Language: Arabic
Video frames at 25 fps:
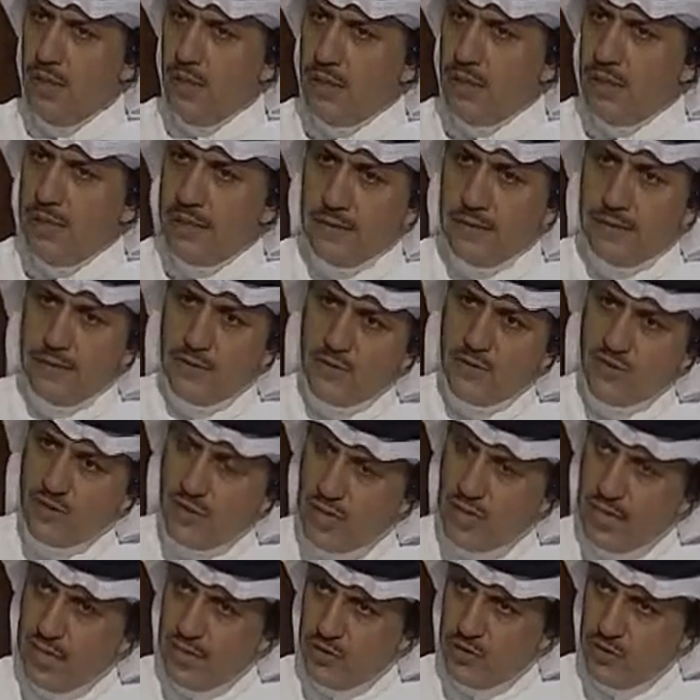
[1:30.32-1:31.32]
يعني الدراسة
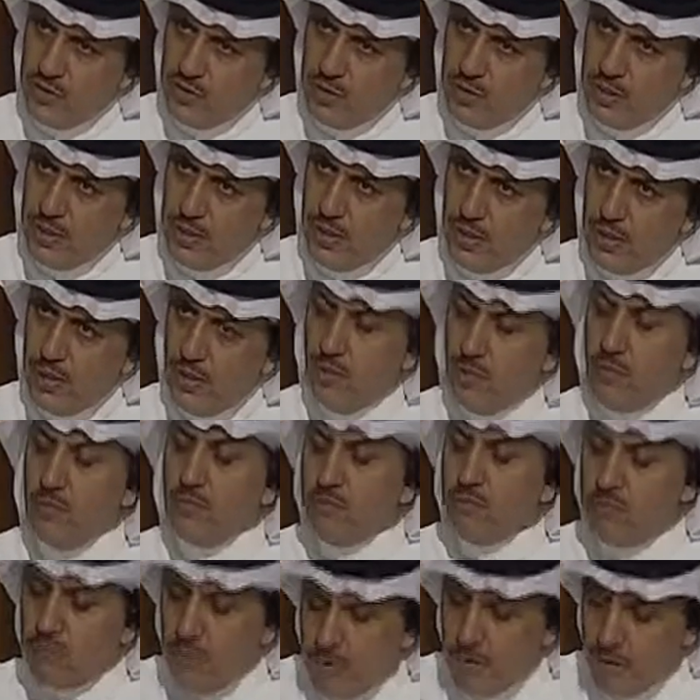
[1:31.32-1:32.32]
الأكاديمية أو
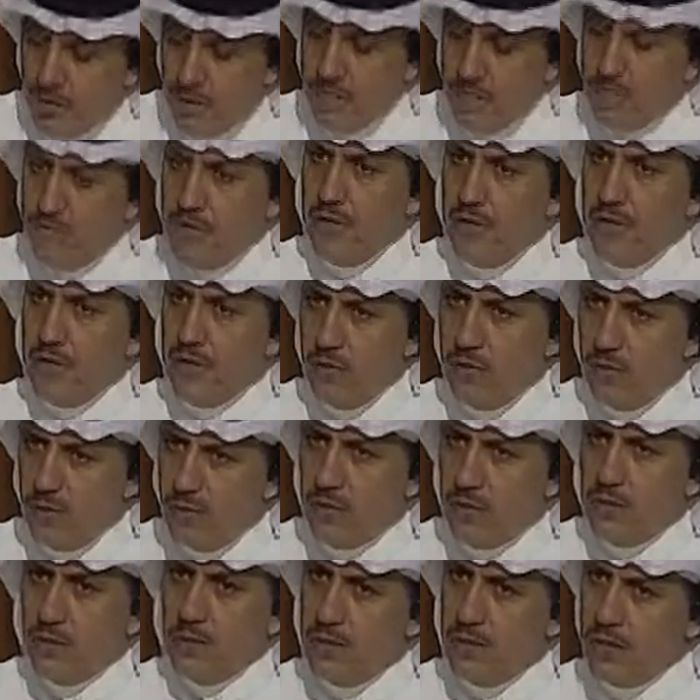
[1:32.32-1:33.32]
التنفيذي أو
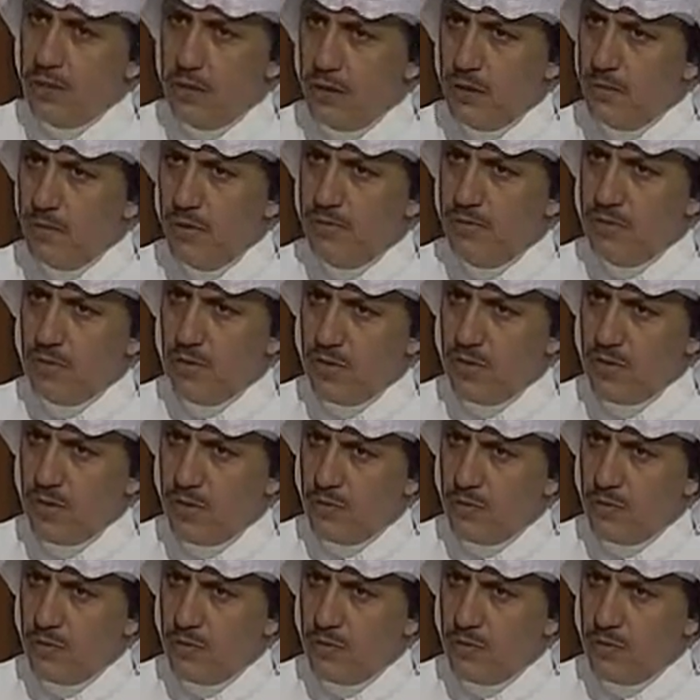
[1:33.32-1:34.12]
التطبيقي ما في دراسات